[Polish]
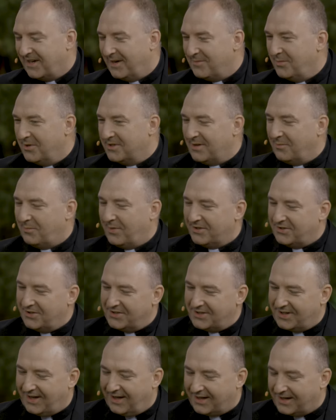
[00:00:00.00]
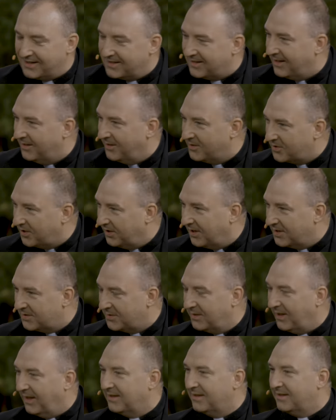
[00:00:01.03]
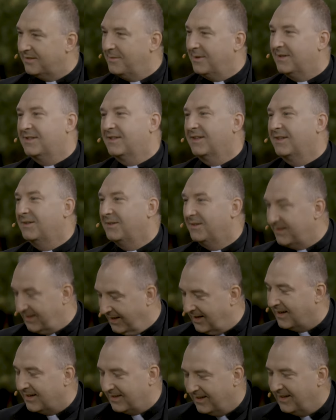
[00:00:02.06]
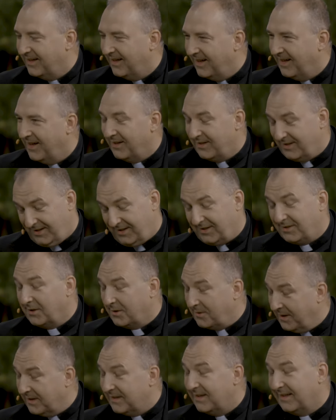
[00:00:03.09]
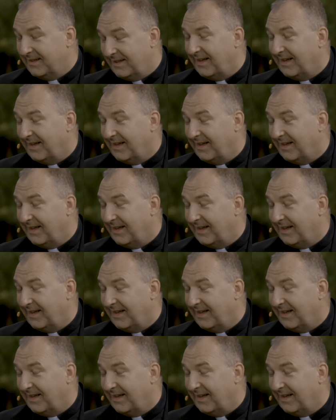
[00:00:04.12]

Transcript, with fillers: Trzeba było zapłacić karę za noszenie sutanny w Meksyku. Co tak. ksiądz mówi, tak? tak ja myślałem, że to